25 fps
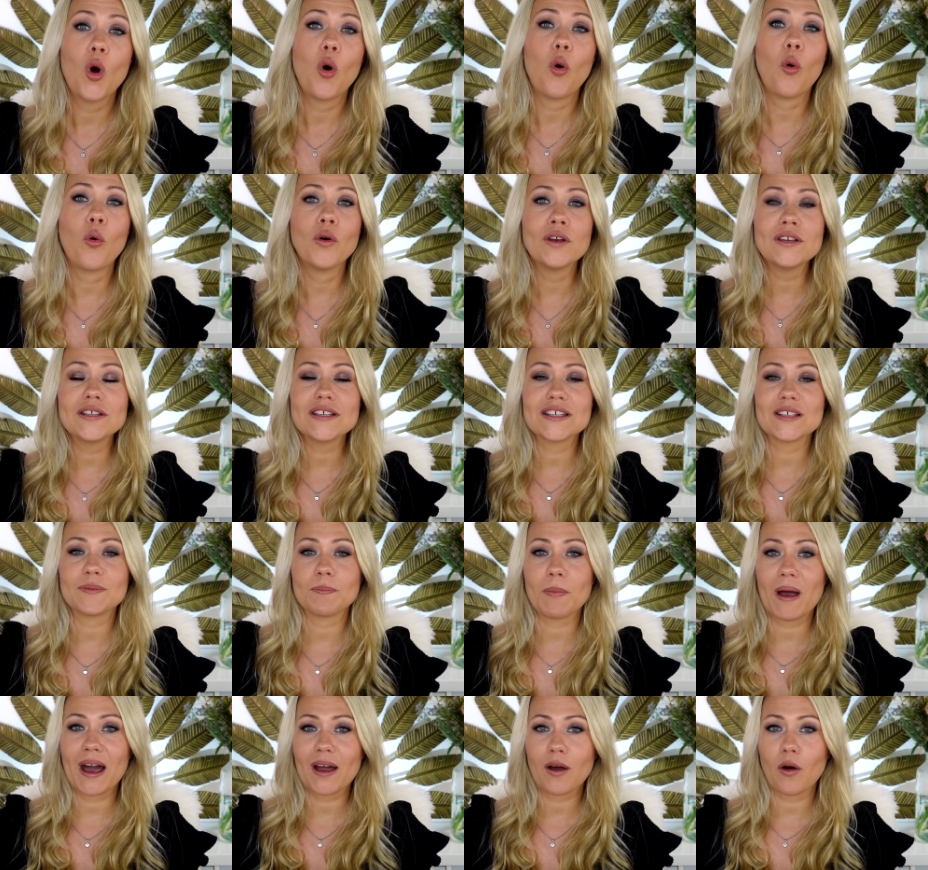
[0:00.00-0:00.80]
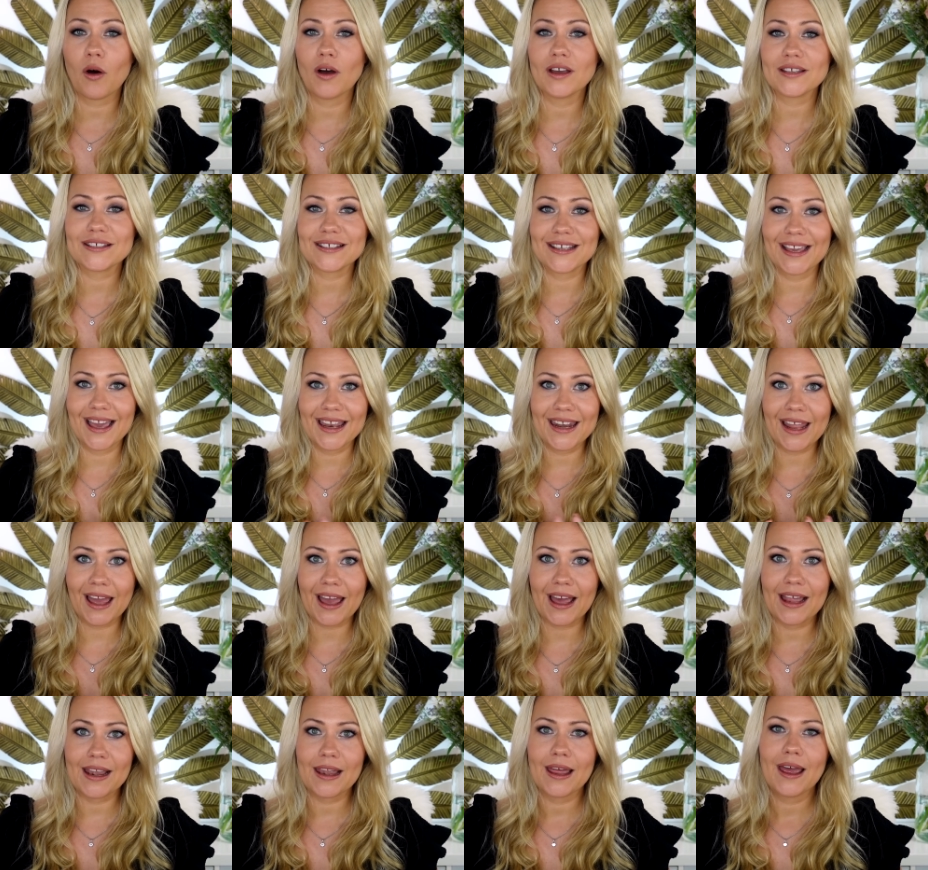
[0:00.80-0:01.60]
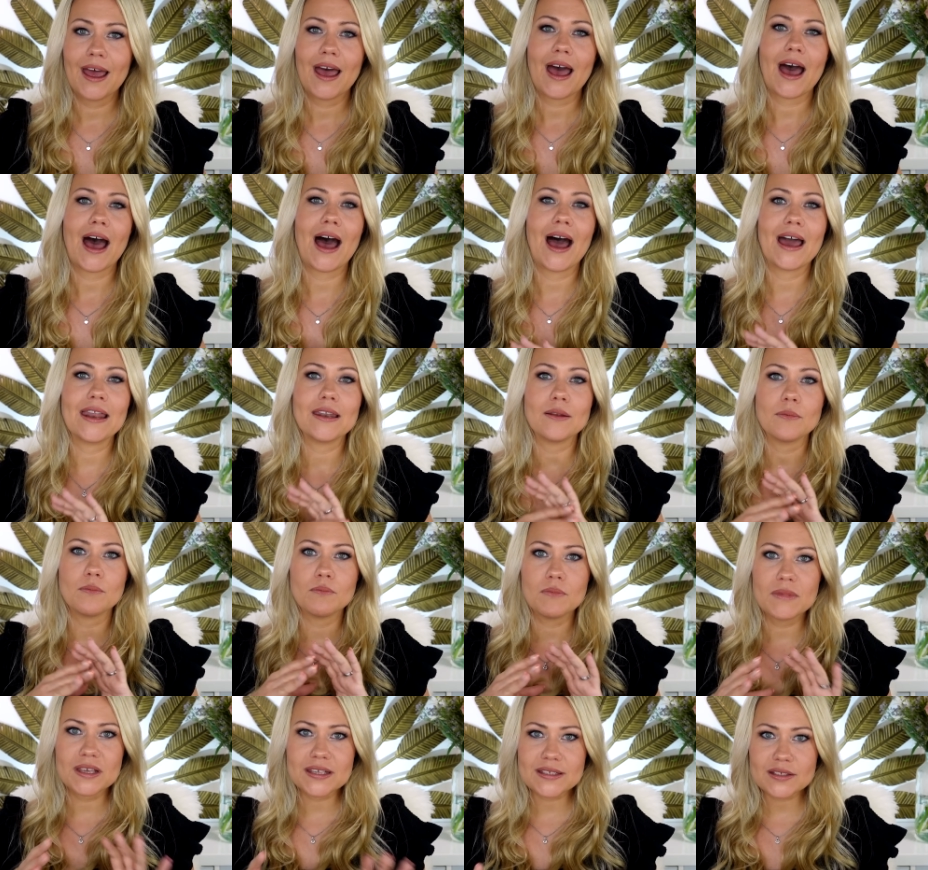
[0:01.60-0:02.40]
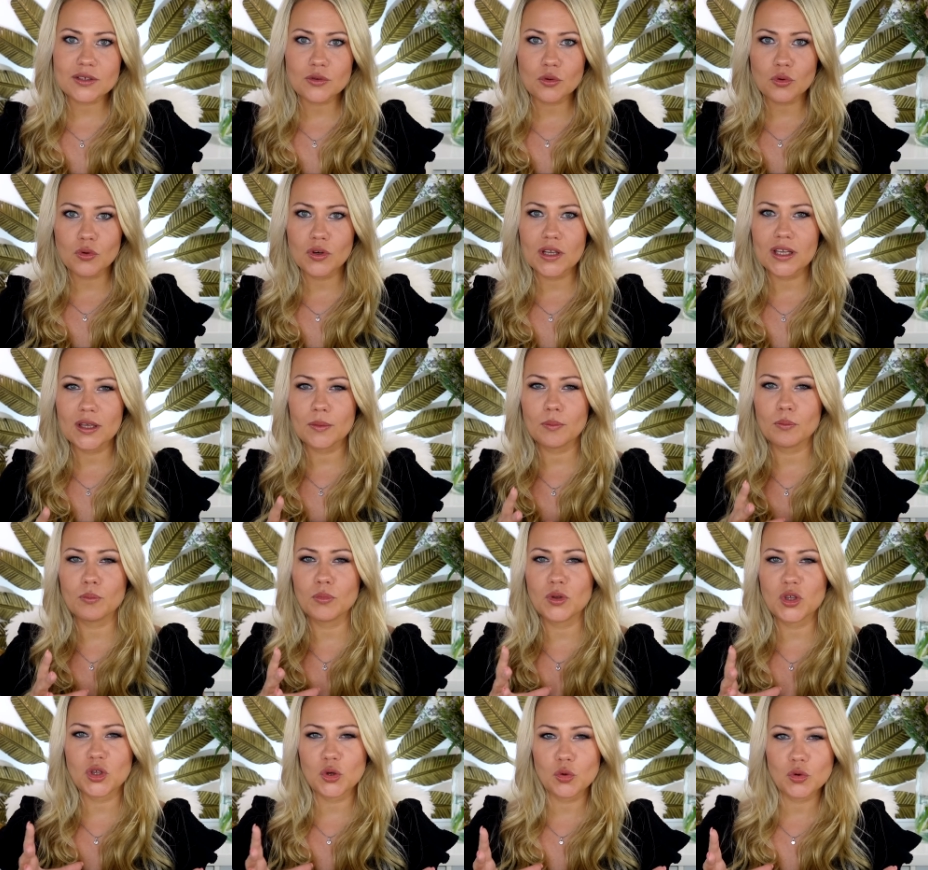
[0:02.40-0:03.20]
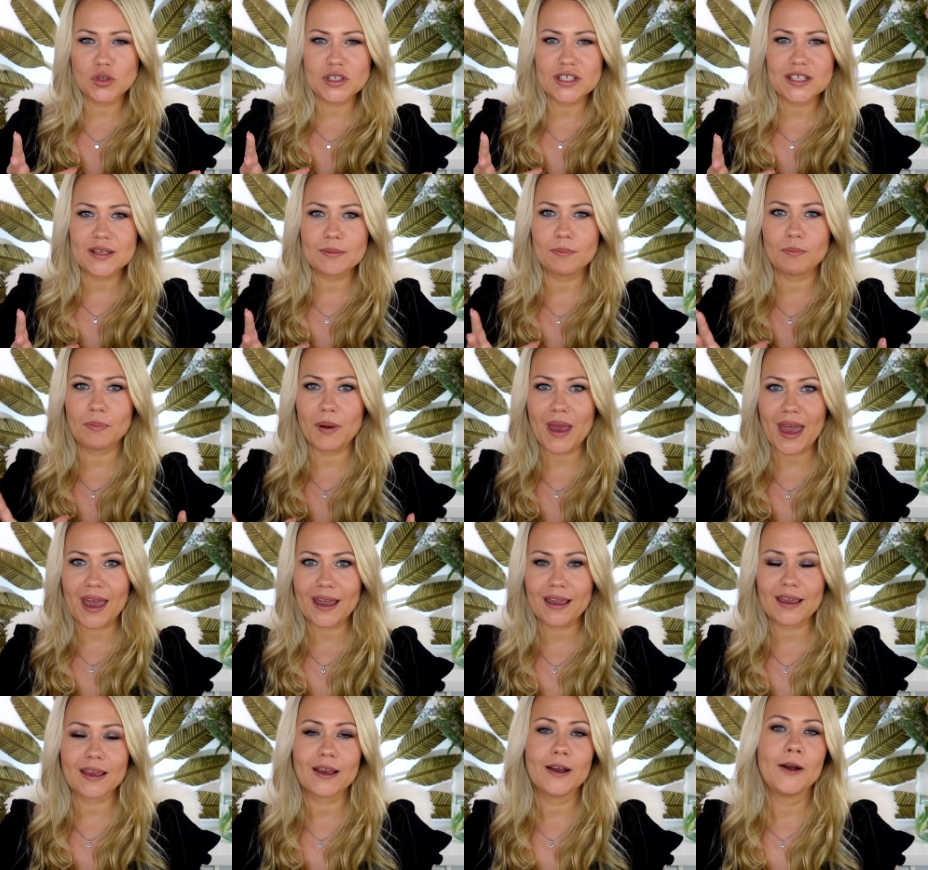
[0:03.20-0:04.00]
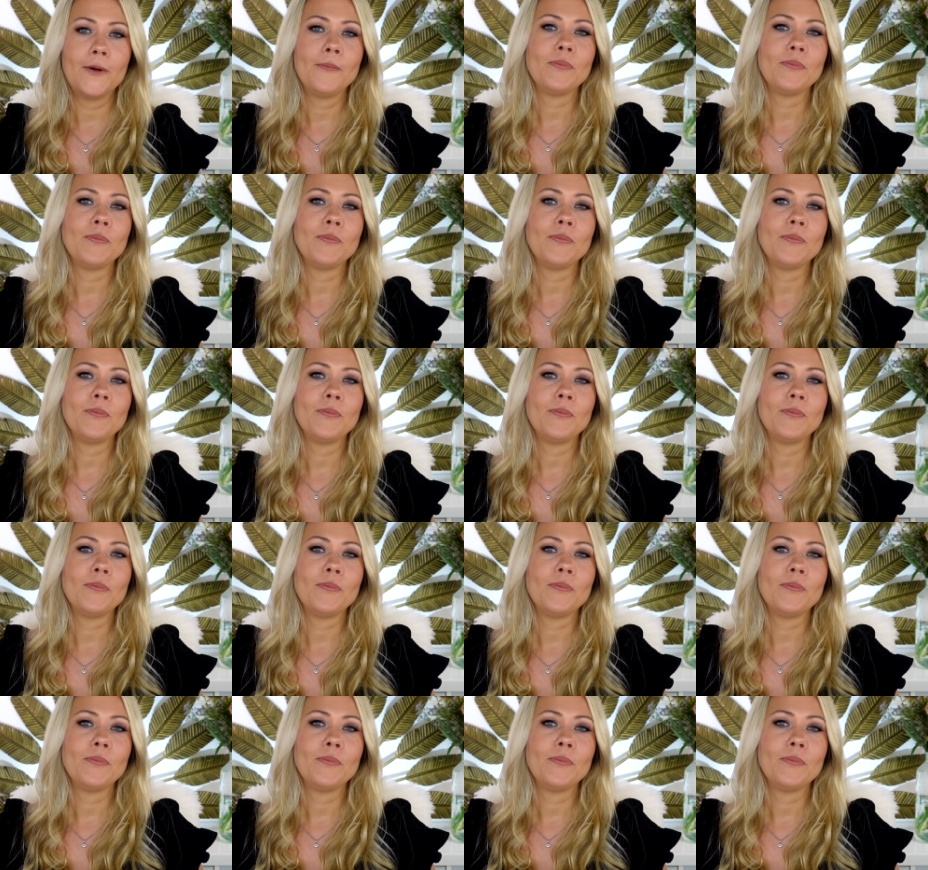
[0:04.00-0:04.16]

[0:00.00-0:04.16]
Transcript: Und ich packe euch generell eine Mystery Beauty Bag